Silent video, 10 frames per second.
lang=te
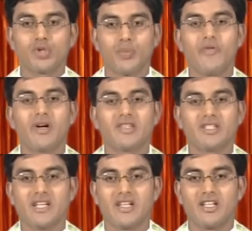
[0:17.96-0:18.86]
శుభవార్త
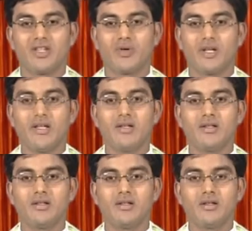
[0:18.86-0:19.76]
ఛానల్ ద్వారా
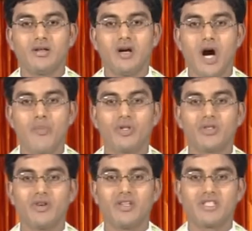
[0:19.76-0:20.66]

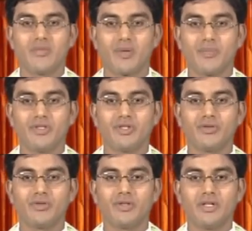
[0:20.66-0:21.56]
అమృత్వాన్ని
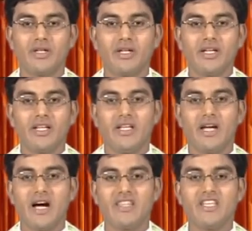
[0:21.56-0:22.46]
సమర్పించు ఈ
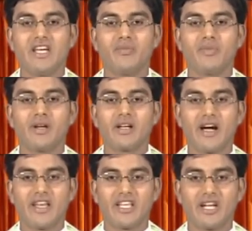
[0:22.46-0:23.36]
ఆధ్యాత్మిక
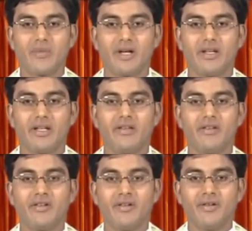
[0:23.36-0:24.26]
కార్యక్రమాన్ని
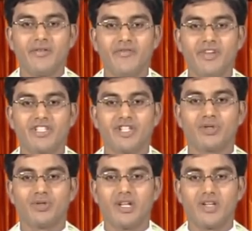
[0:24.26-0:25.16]

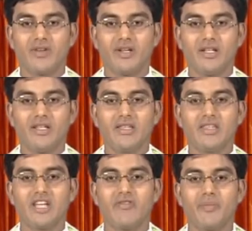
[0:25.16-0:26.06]
వీక్షిస్తున్నటువంటి
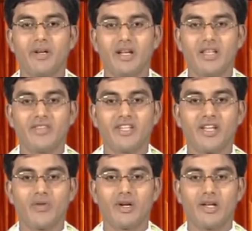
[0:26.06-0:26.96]
దైవ
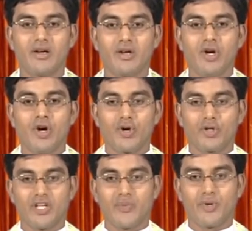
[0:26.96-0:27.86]
బిడ్డలందరికీ కూడా
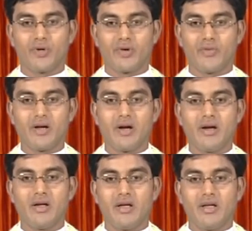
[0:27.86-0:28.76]
హృదయపూర్వకంగా
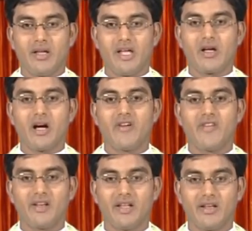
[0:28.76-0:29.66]
నా యొక్క
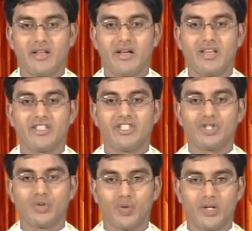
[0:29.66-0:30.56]
ఆహ్వానాన్ని
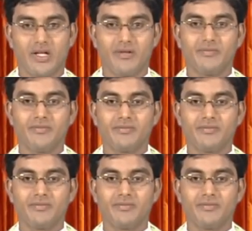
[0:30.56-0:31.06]
అందజేస్తూ ఉన్నాను